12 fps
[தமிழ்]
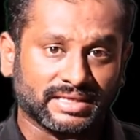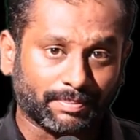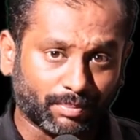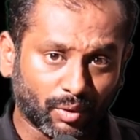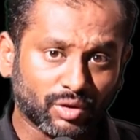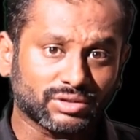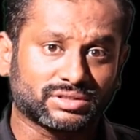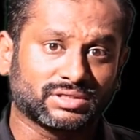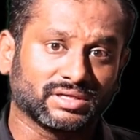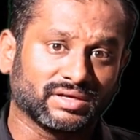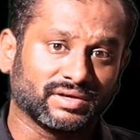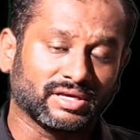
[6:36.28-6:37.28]
சப்போஸ்
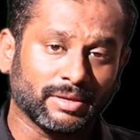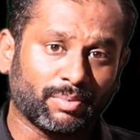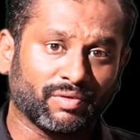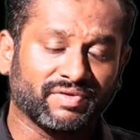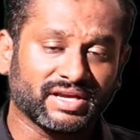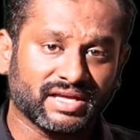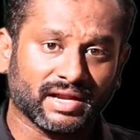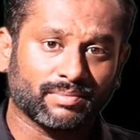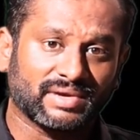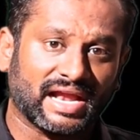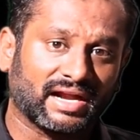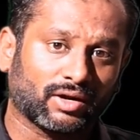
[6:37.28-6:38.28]
இப்போ
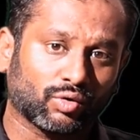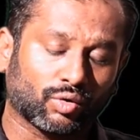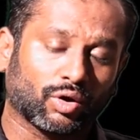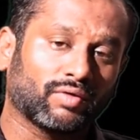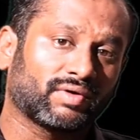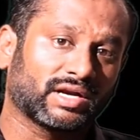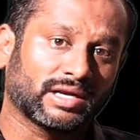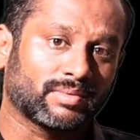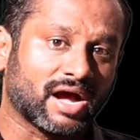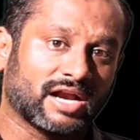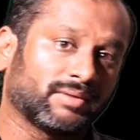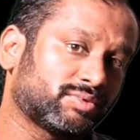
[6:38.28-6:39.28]
விக்ரம் லேண்டரும் ரோவரும்
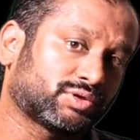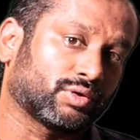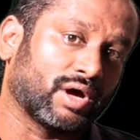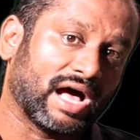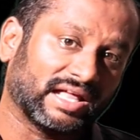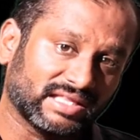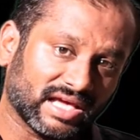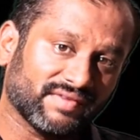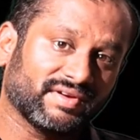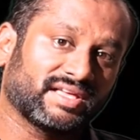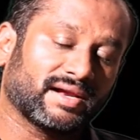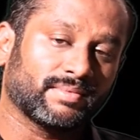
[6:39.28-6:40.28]
நம்ம அனுப்பிச்சிட்டோம் அதே
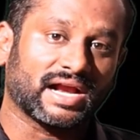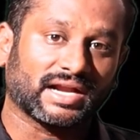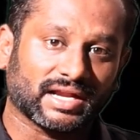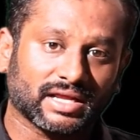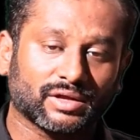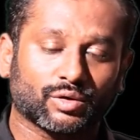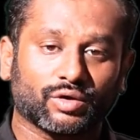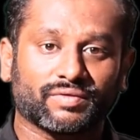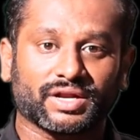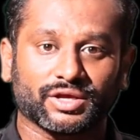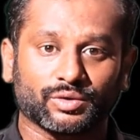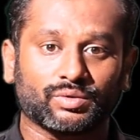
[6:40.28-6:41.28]
விக்ரம் லேண்டரையும்
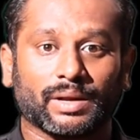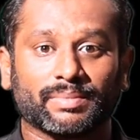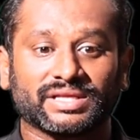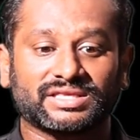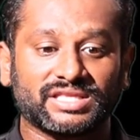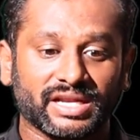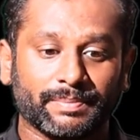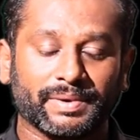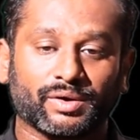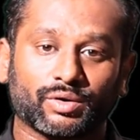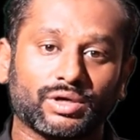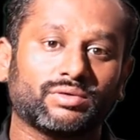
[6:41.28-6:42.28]
ரோவரையும் நம்ம
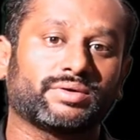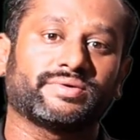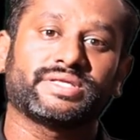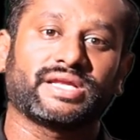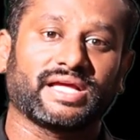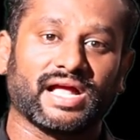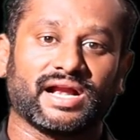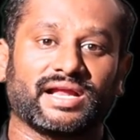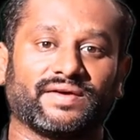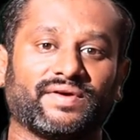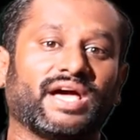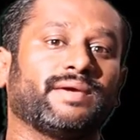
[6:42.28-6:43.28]
திருப்பி கொண்டு
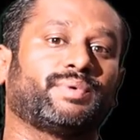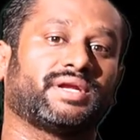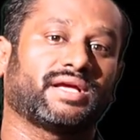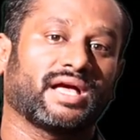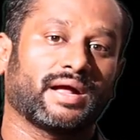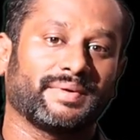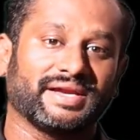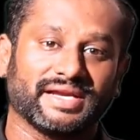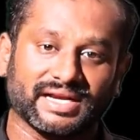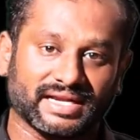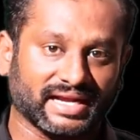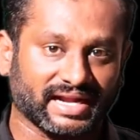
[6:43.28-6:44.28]
வருவதற்கான வாய்ப்பு இருக்கா
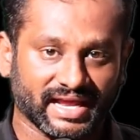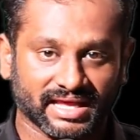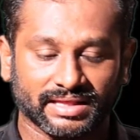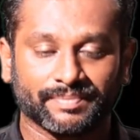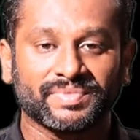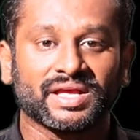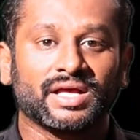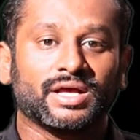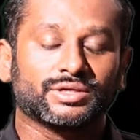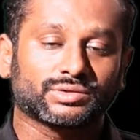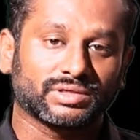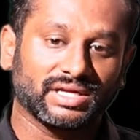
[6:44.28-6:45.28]
அப்படின்னு கேட்டால் கிடையாது
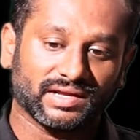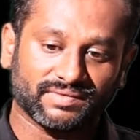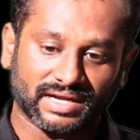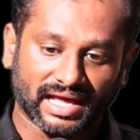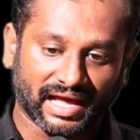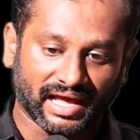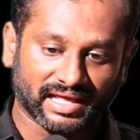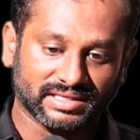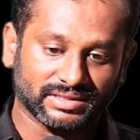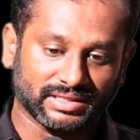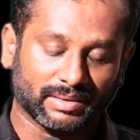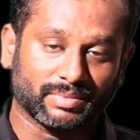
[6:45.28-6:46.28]
ஸோ நிலவில்
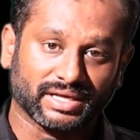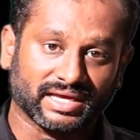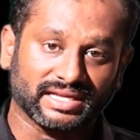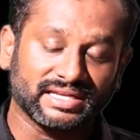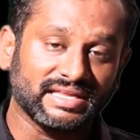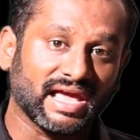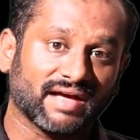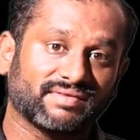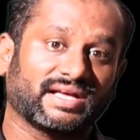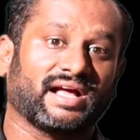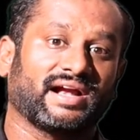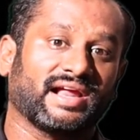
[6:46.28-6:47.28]
அது நம்மளுக்கு
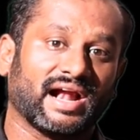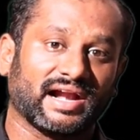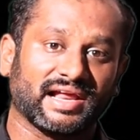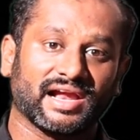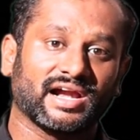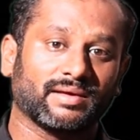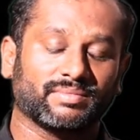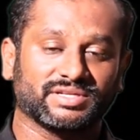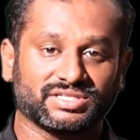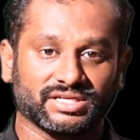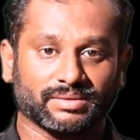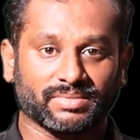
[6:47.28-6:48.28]
இந்தியாவுக்கான அடையாளம்
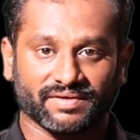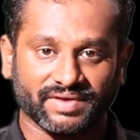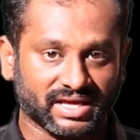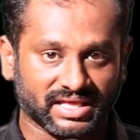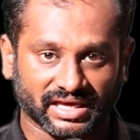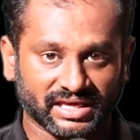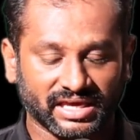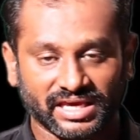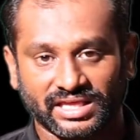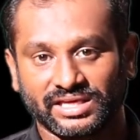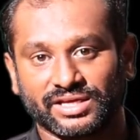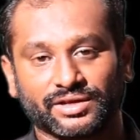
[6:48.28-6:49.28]
சின்னமாகவே அது
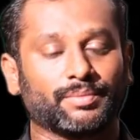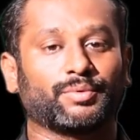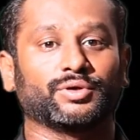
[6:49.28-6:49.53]
அங்கேயே தான் இருக்க